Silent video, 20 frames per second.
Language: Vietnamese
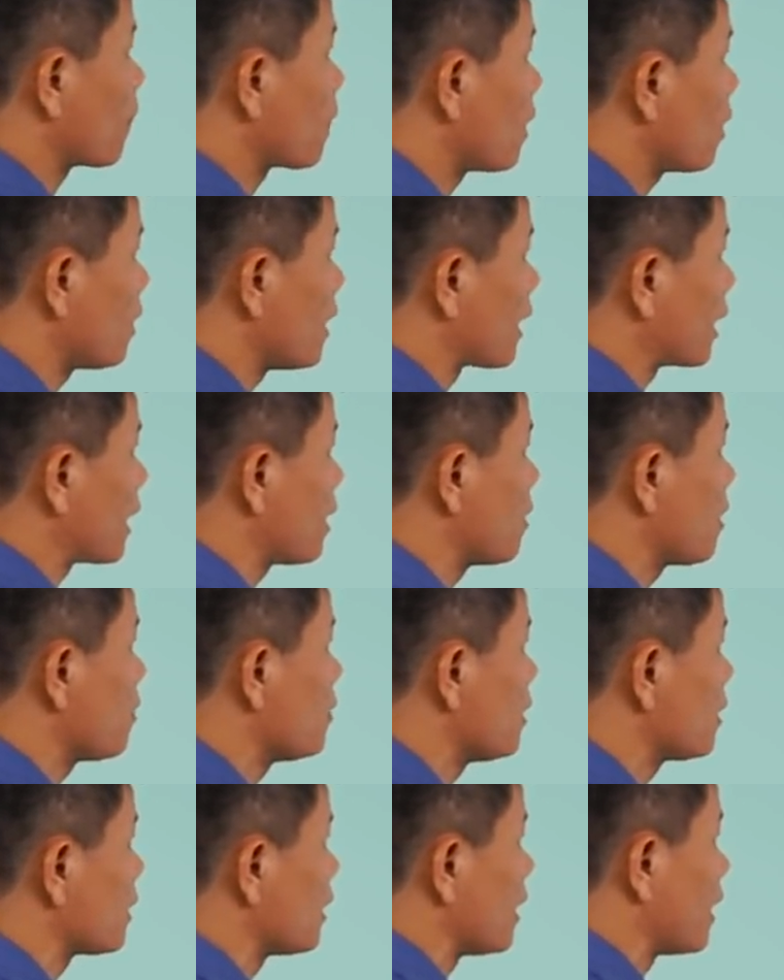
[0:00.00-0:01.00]
Đó là cái
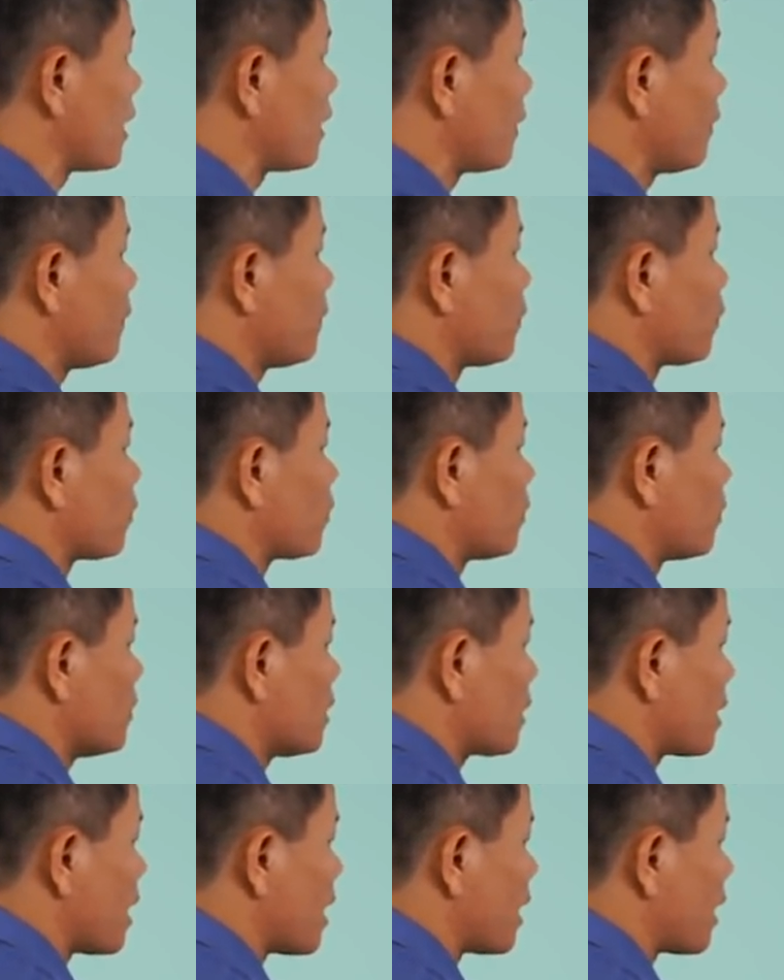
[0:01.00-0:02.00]
bước gì ạ?
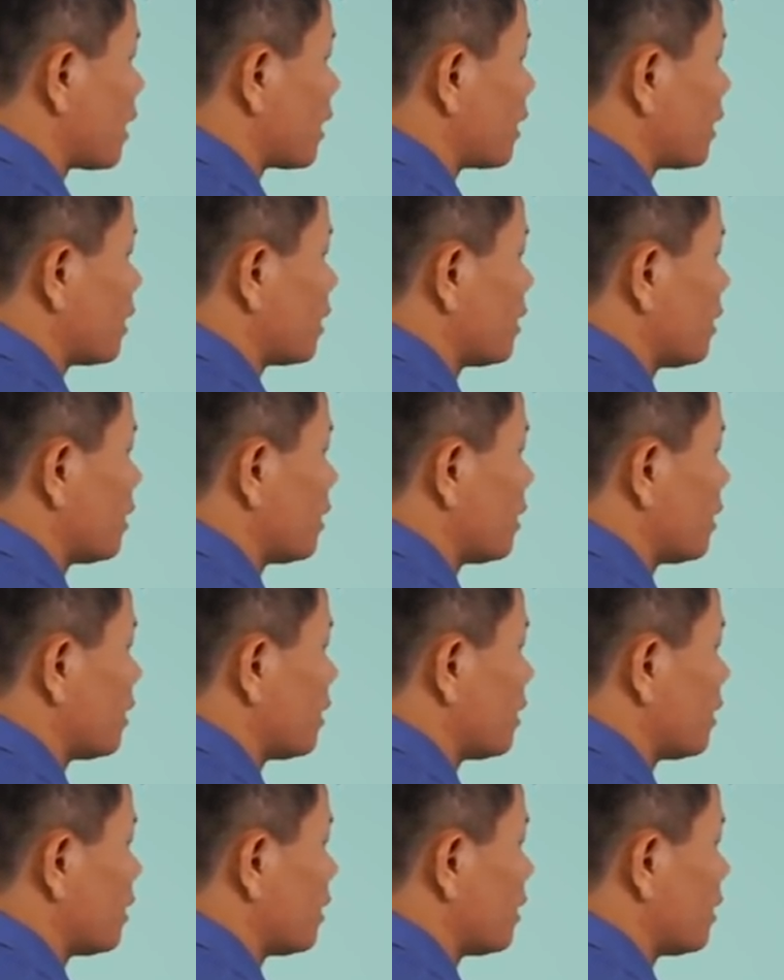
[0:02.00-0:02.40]
Bước 2.